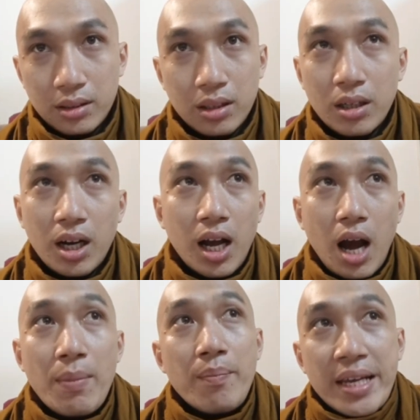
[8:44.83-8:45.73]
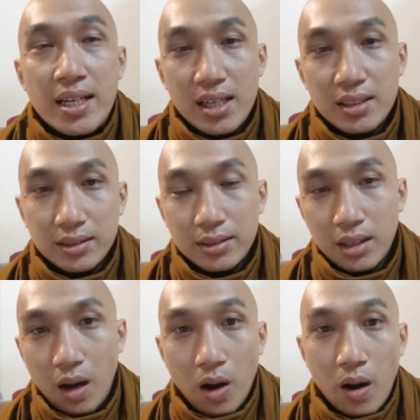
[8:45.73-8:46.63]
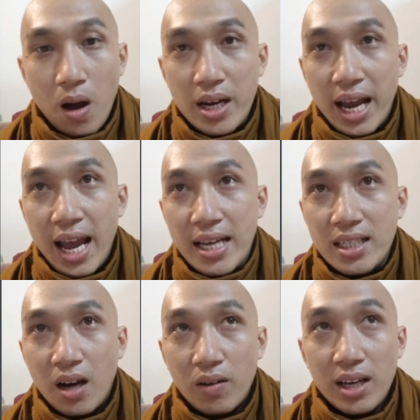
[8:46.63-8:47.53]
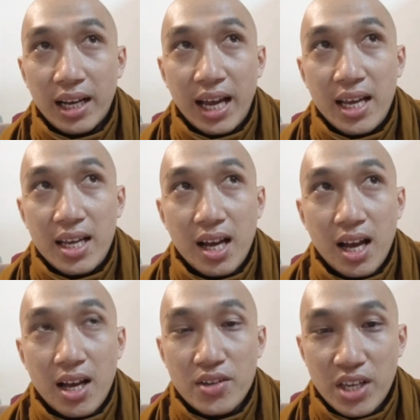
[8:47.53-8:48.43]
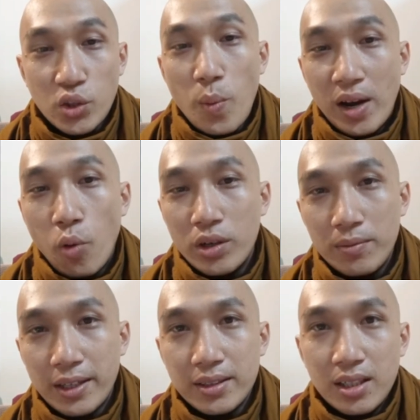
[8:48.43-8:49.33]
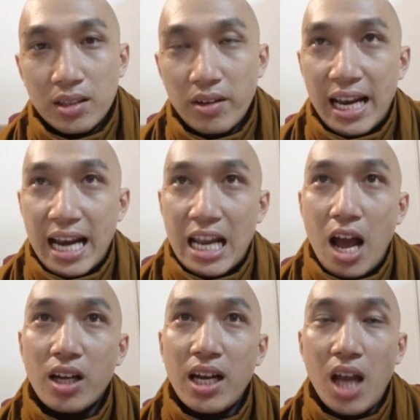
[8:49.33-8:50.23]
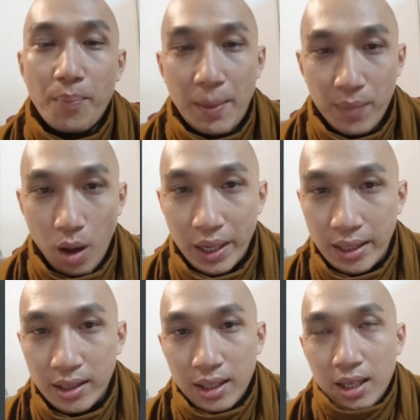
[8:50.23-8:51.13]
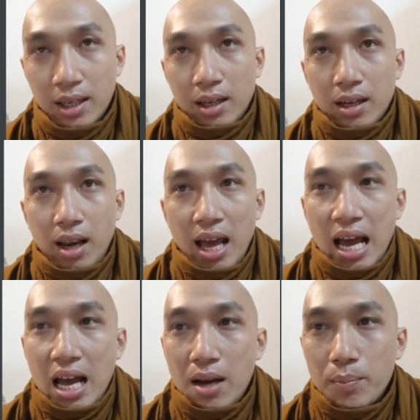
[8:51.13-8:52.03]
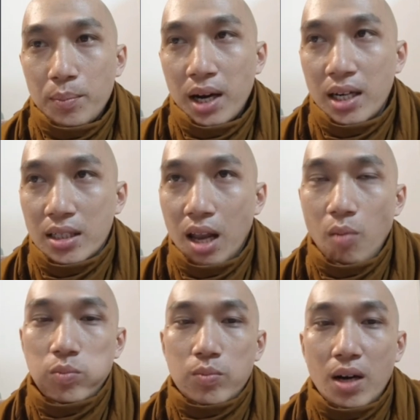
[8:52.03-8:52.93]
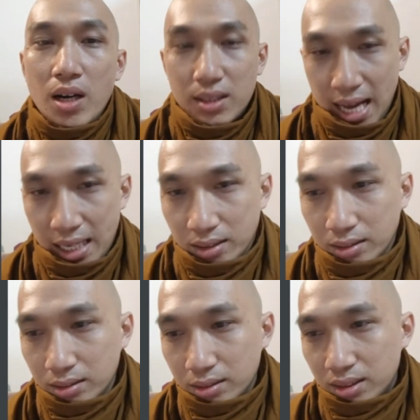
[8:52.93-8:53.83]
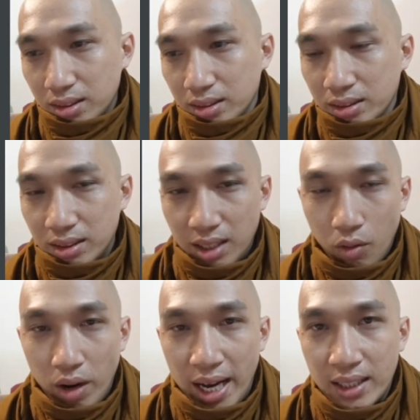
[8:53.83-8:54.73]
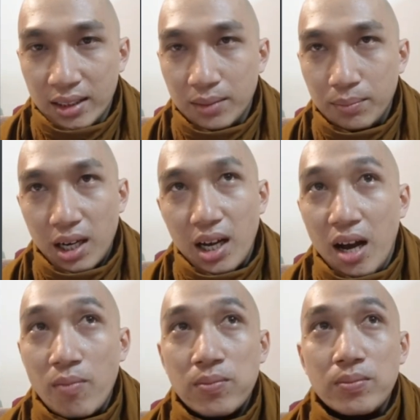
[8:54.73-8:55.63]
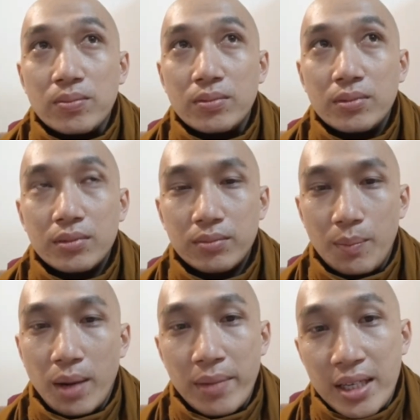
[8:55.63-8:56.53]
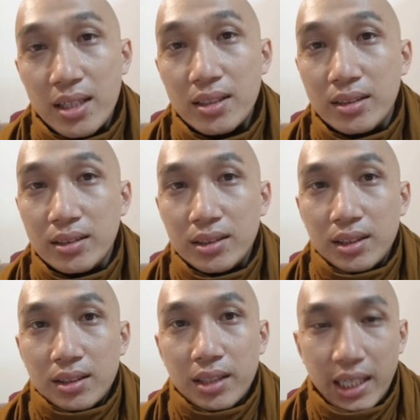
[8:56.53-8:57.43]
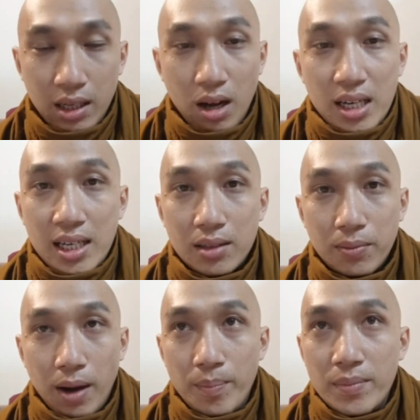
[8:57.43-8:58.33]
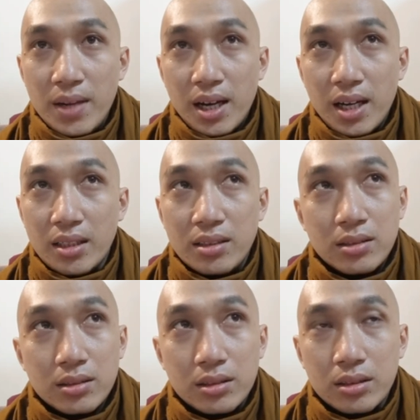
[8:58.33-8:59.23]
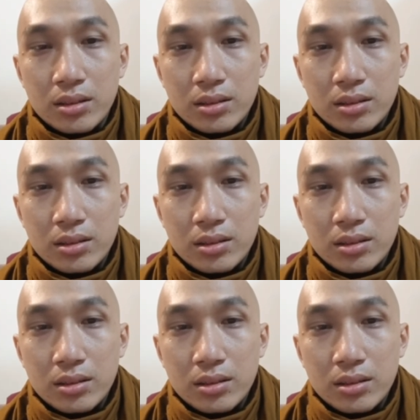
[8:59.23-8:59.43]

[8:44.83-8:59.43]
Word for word: thường thường ờ, ở bên miếng họ có cái gọi là cái uh, sát tố ma đù quý vị có nghĩa là kết hợp năm loại là bơ lỏng bơ đặc dầu ăn mật ong và mật mía thì cái đó là thực phẩm mà được